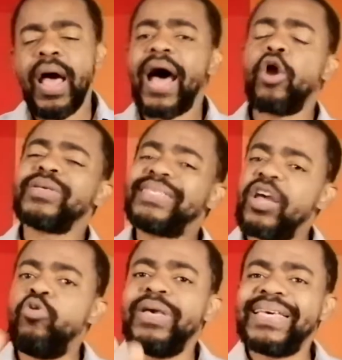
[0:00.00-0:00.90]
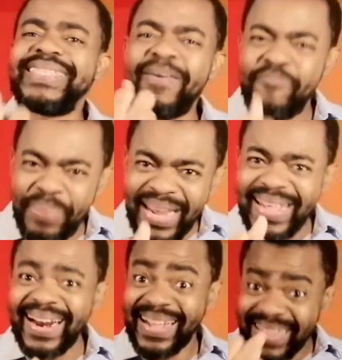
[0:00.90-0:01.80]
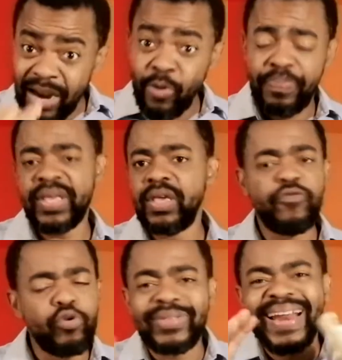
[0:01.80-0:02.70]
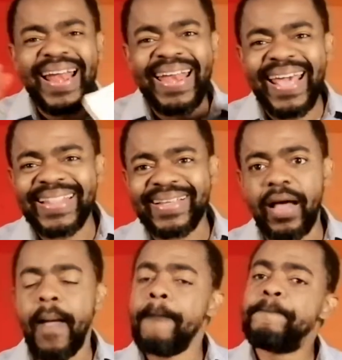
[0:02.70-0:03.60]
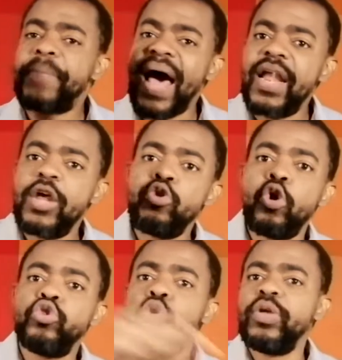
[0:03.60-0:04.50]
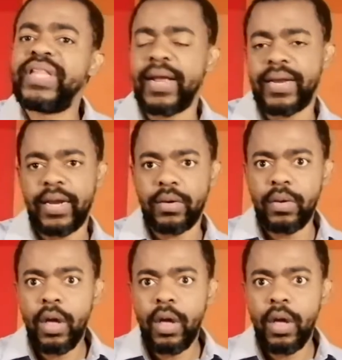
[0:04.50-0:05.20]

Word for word: Alors, celui qui se bénira dans le pays voudra l'être par le nom de l'Éternel.